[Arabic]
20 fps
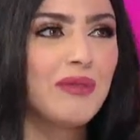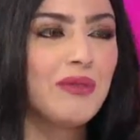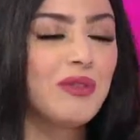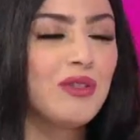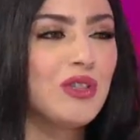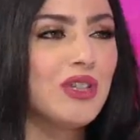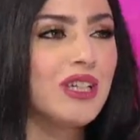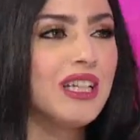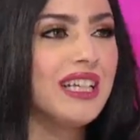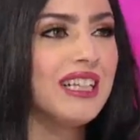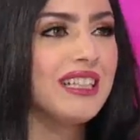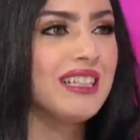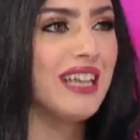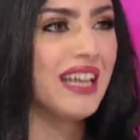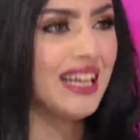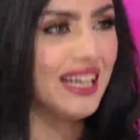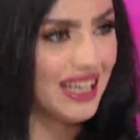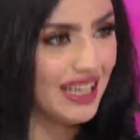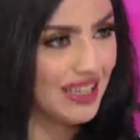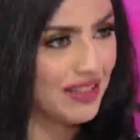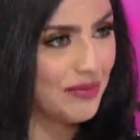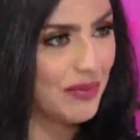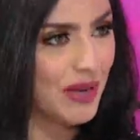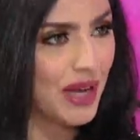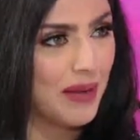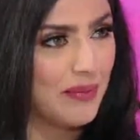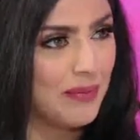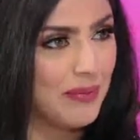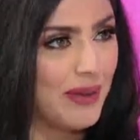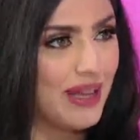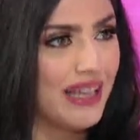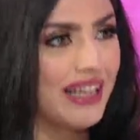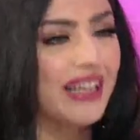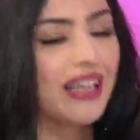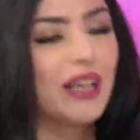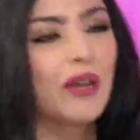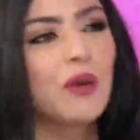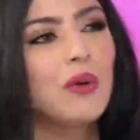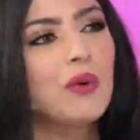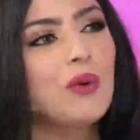أوجه لك تحية محبة
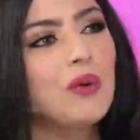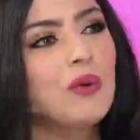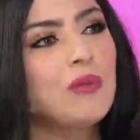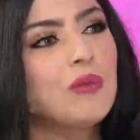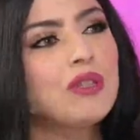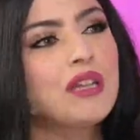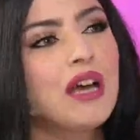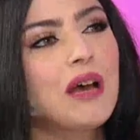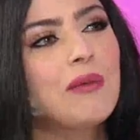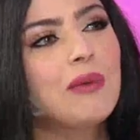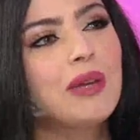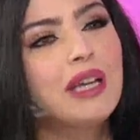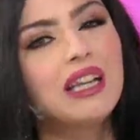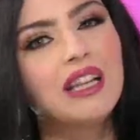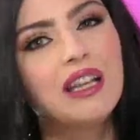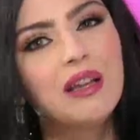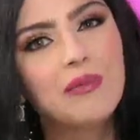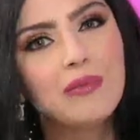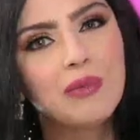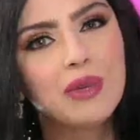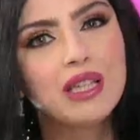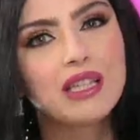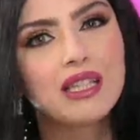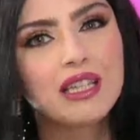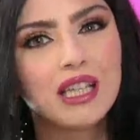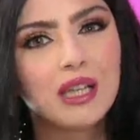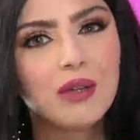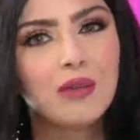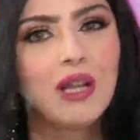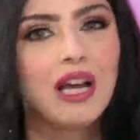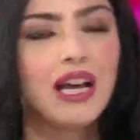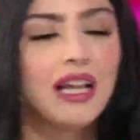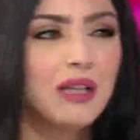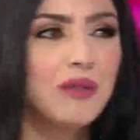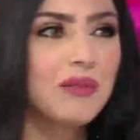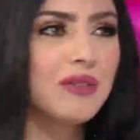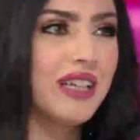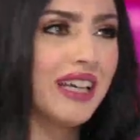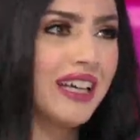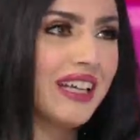لك والمتابعين ام بي سي ولعلي
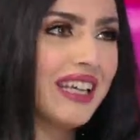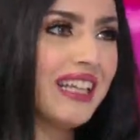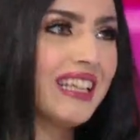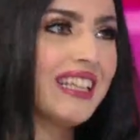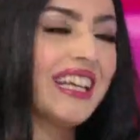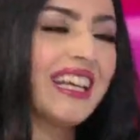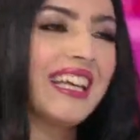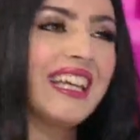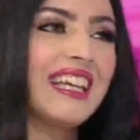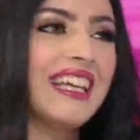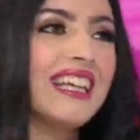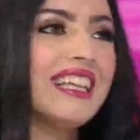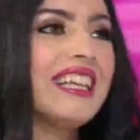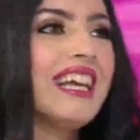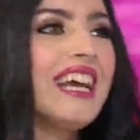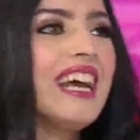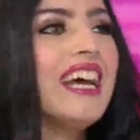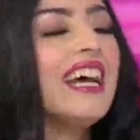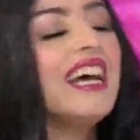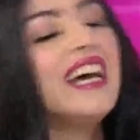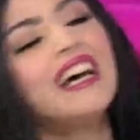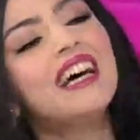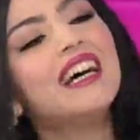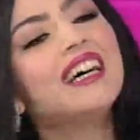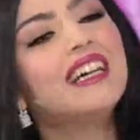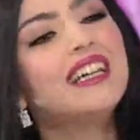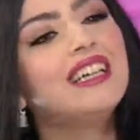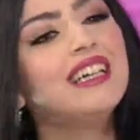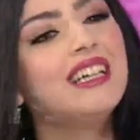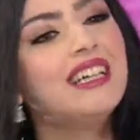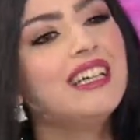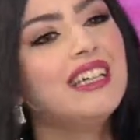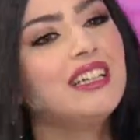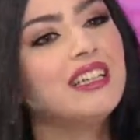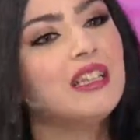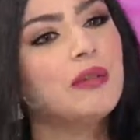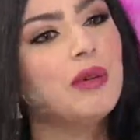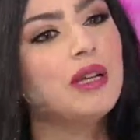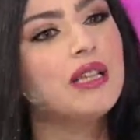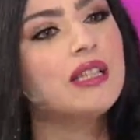وتغريد أكيد آه،
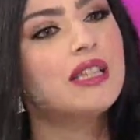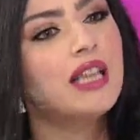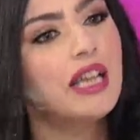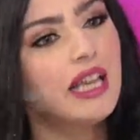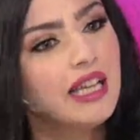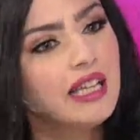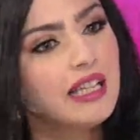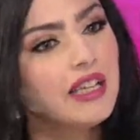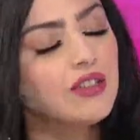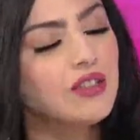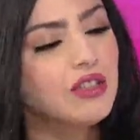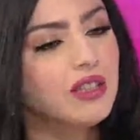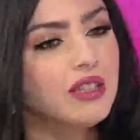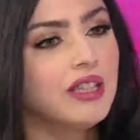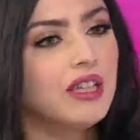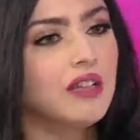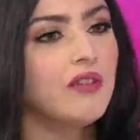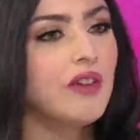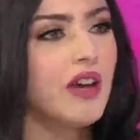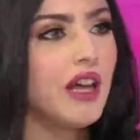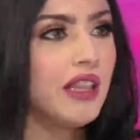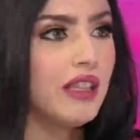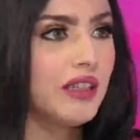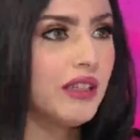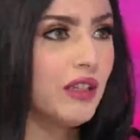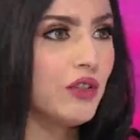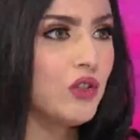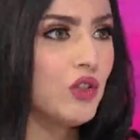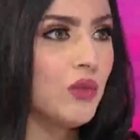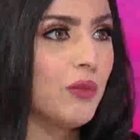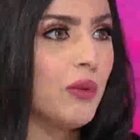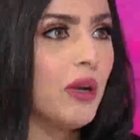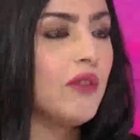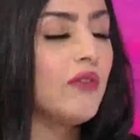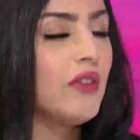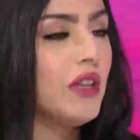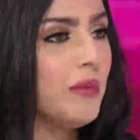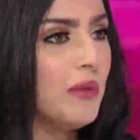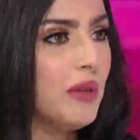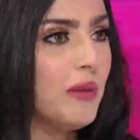طبعا سعيده جدا في هذه التجربه
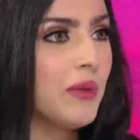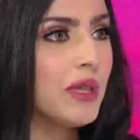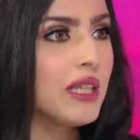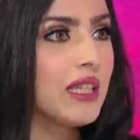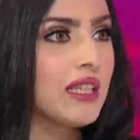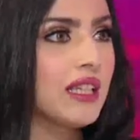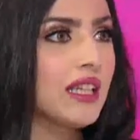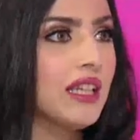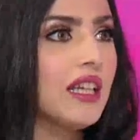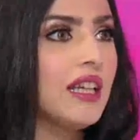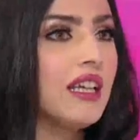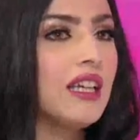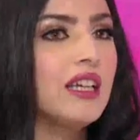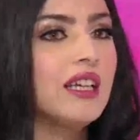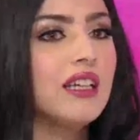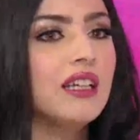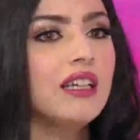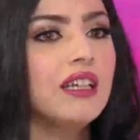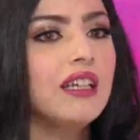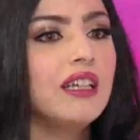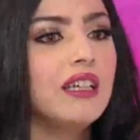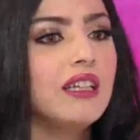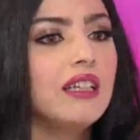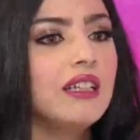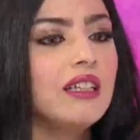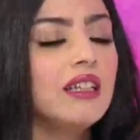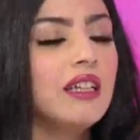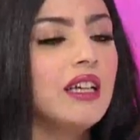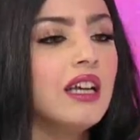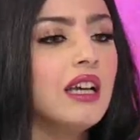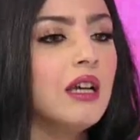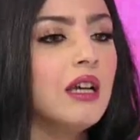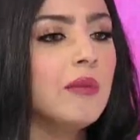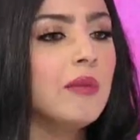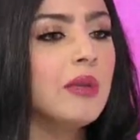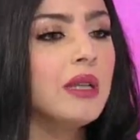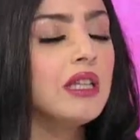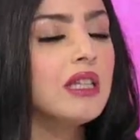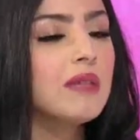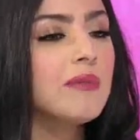الفيلم المصري آه، نعم.
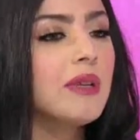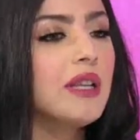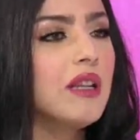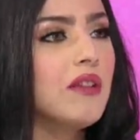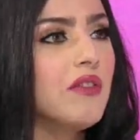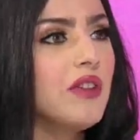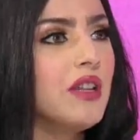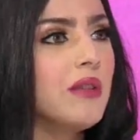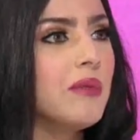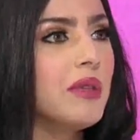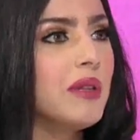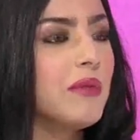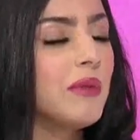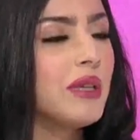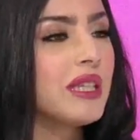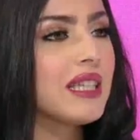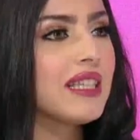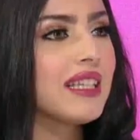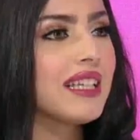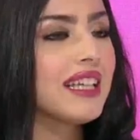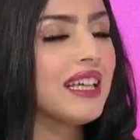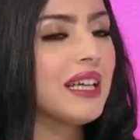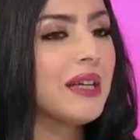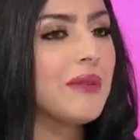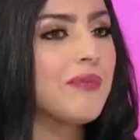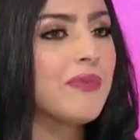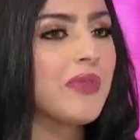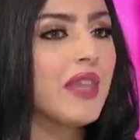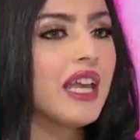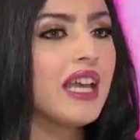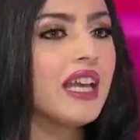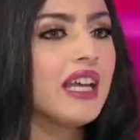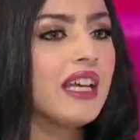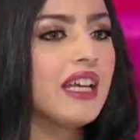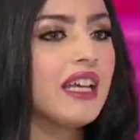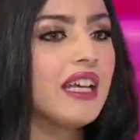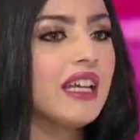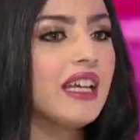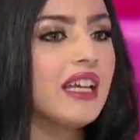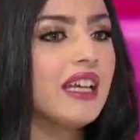بالنسبه للفيلم المصري
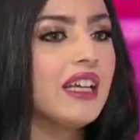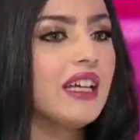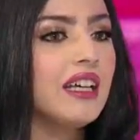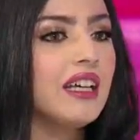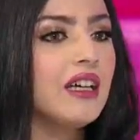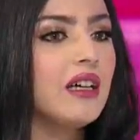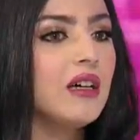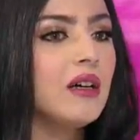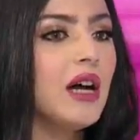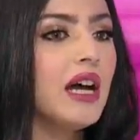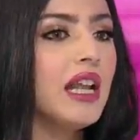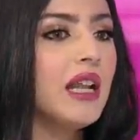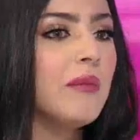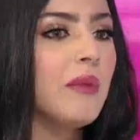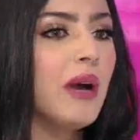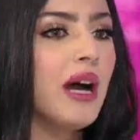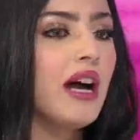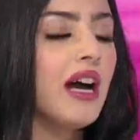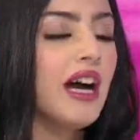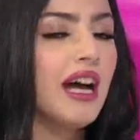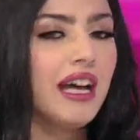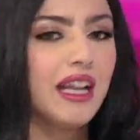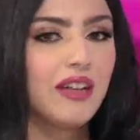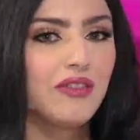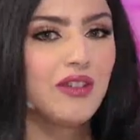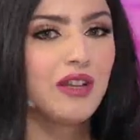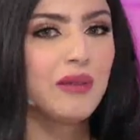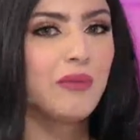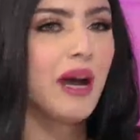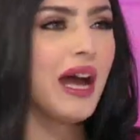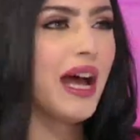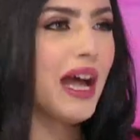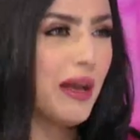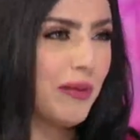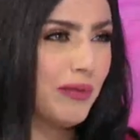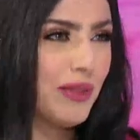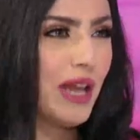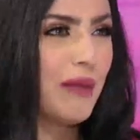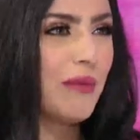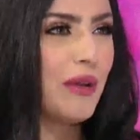آه، انا ما اعرف انا ما
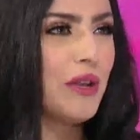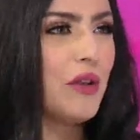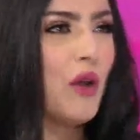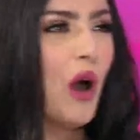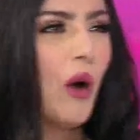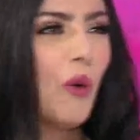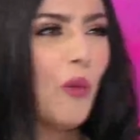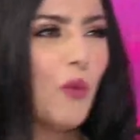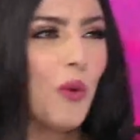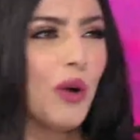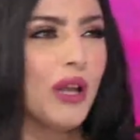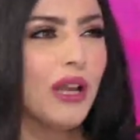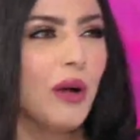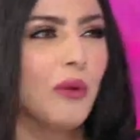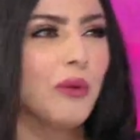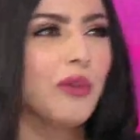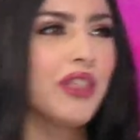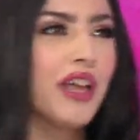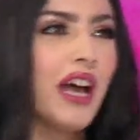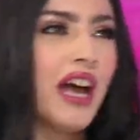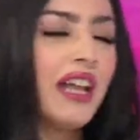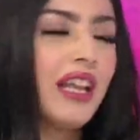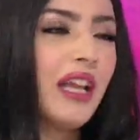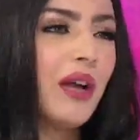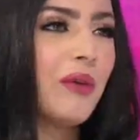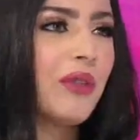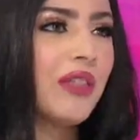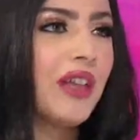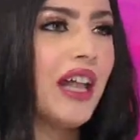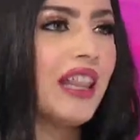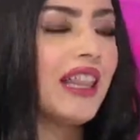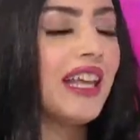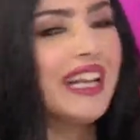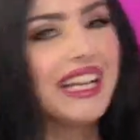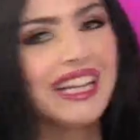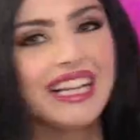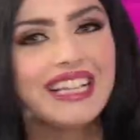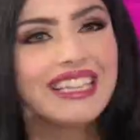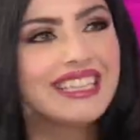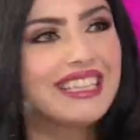احب دائما انه اول او ثاني او ثالث
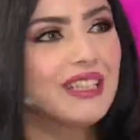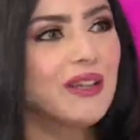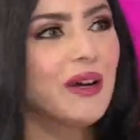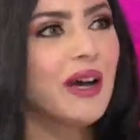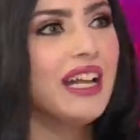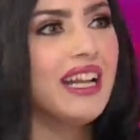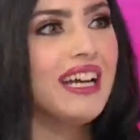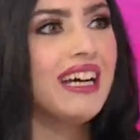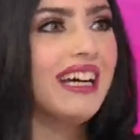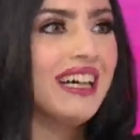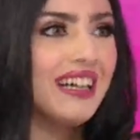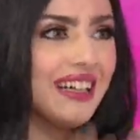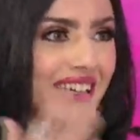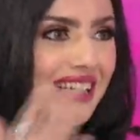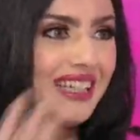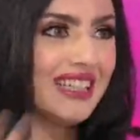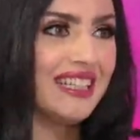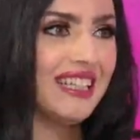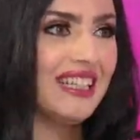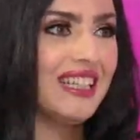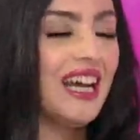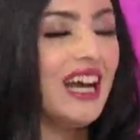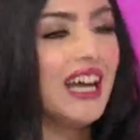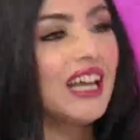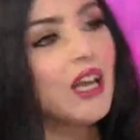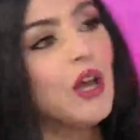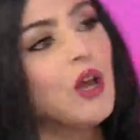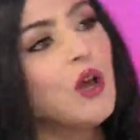انا قلت انه انا رحت هناك بس